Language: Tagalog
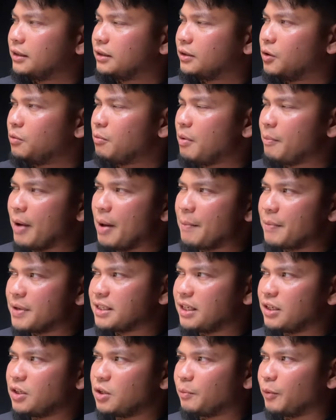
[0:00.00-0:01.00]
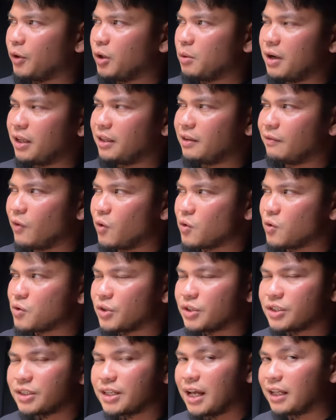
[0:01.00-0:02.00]
kung mapapansin niyo po yung mga
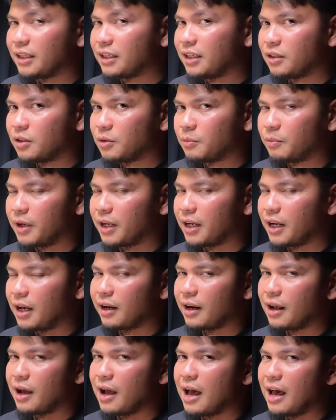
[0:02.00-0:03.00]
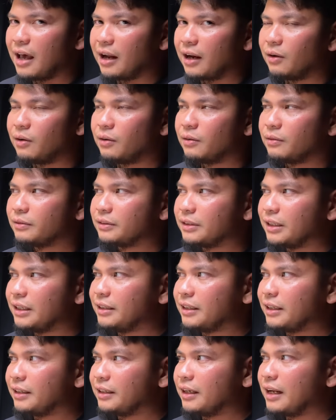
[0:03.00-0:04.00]
devotions natin nitong mga nakarang araw,
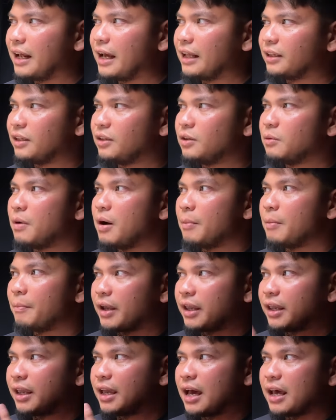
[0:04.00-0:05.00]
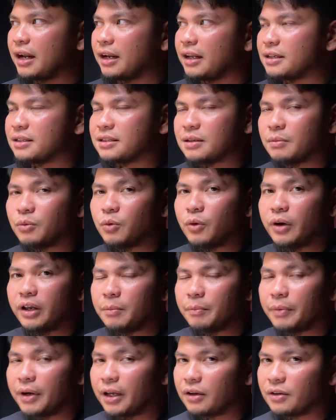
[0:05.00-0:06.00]
tinitingnan natin yung mga pangyayari sa buhay
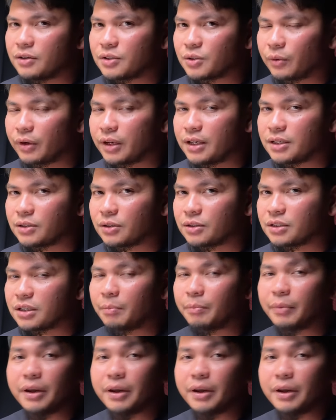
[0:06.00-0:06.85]
ng Panginoong Kristo sa